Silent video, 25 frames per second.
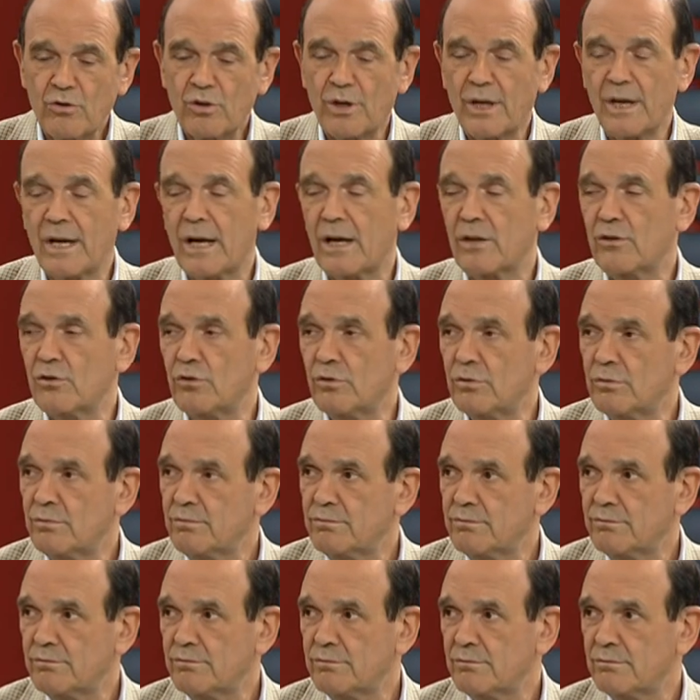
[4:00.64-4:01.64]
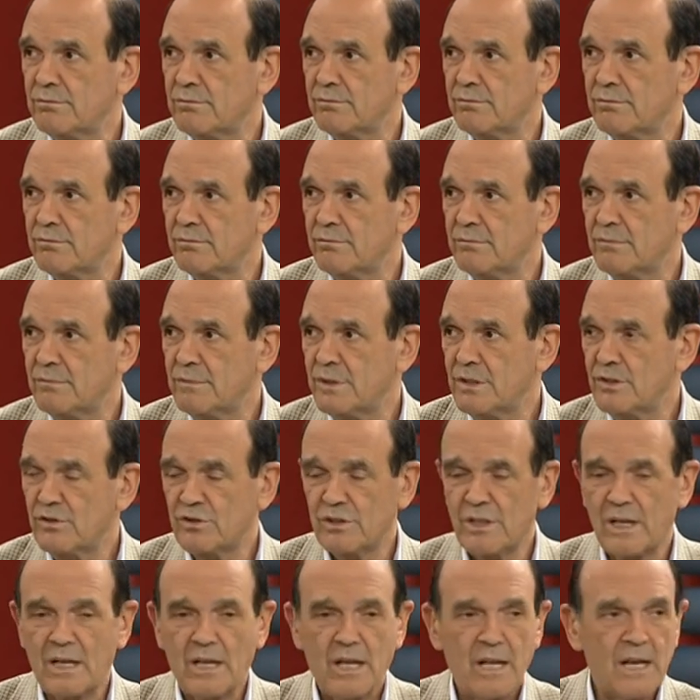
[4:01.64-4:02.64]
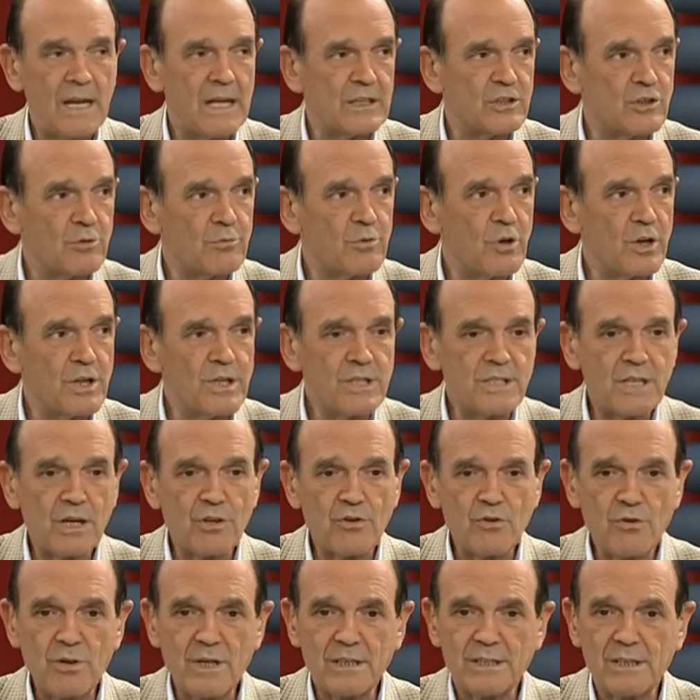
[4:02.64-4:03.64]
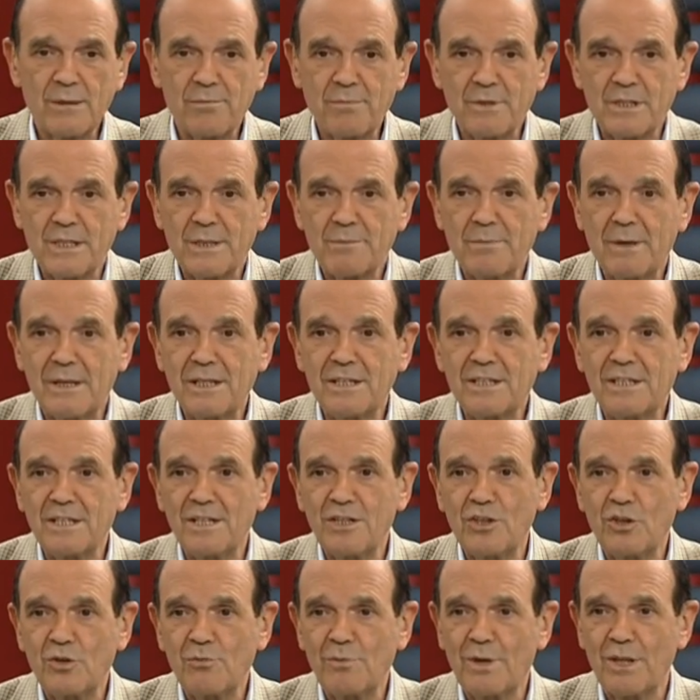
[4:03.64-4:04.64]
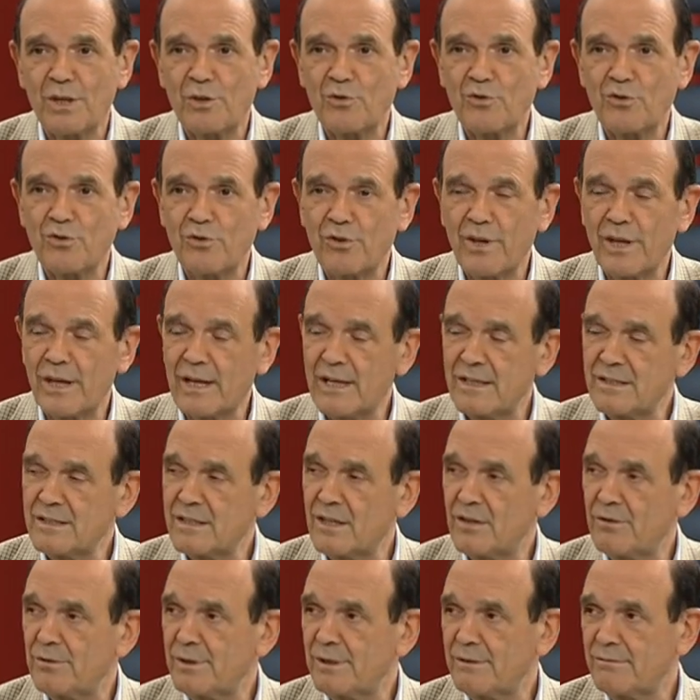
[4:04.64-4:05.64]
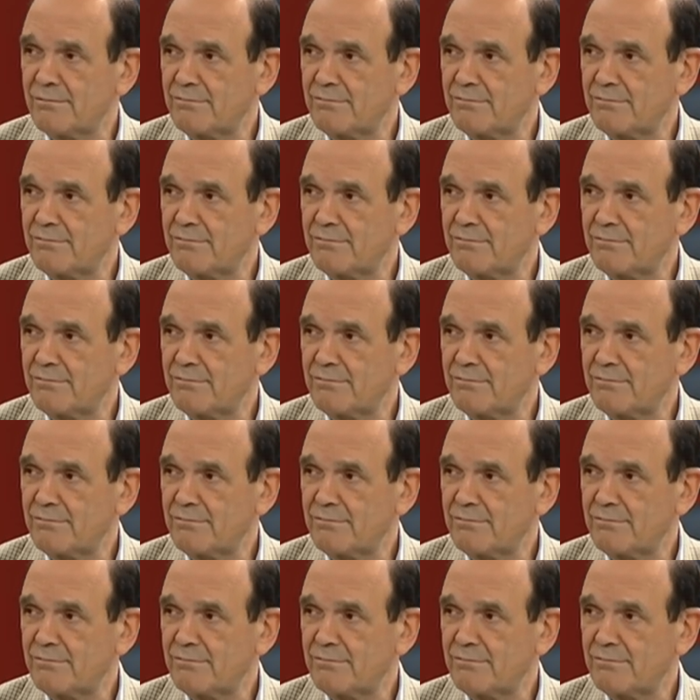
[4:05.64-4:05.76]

que gastó. La somnolencia diurna es el principal síntoma de que uno no ha descansado bien.